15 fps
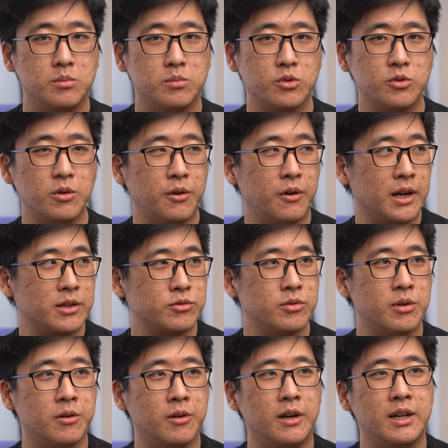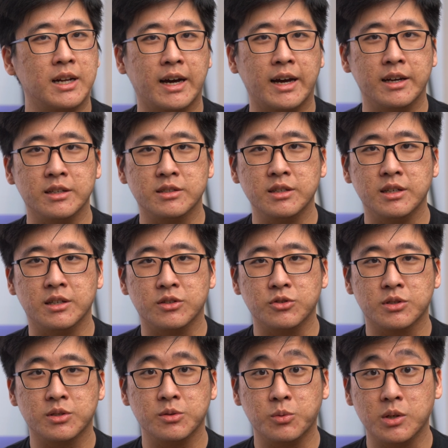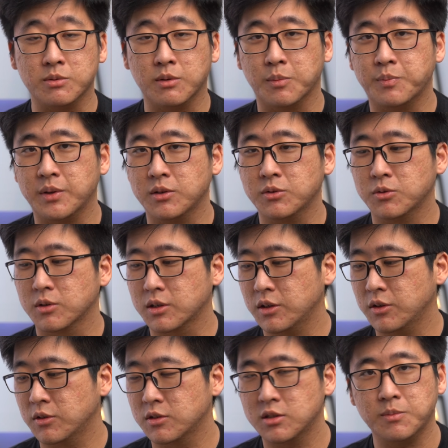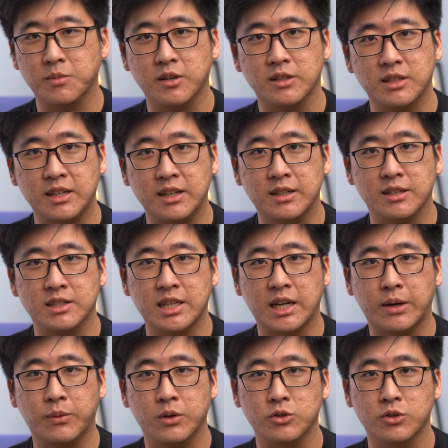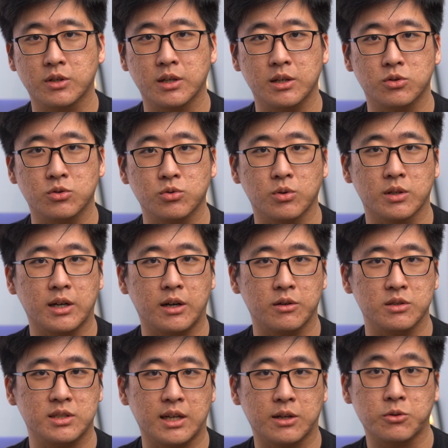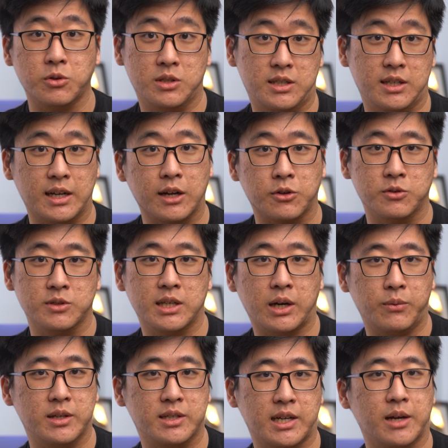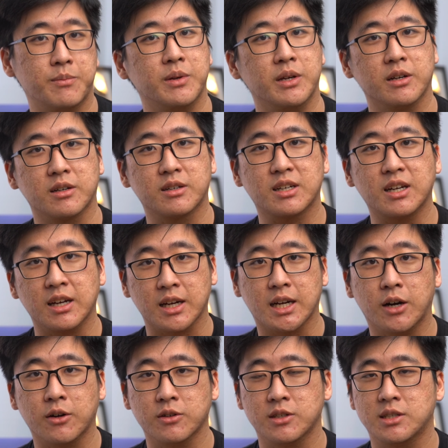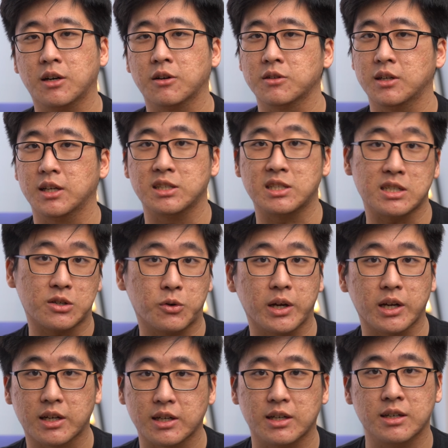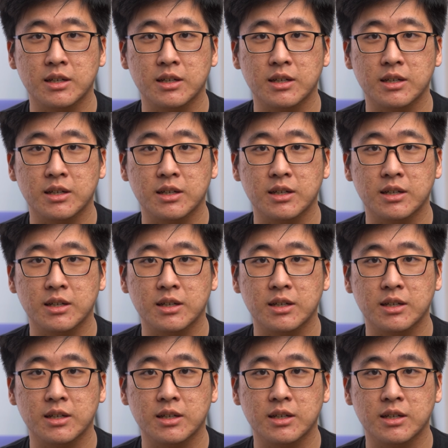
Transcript: 不过话说回来，这也就是为什么苹果可以用这么低的价位就可以做到相对其他同价位产品更高的效能以及规格。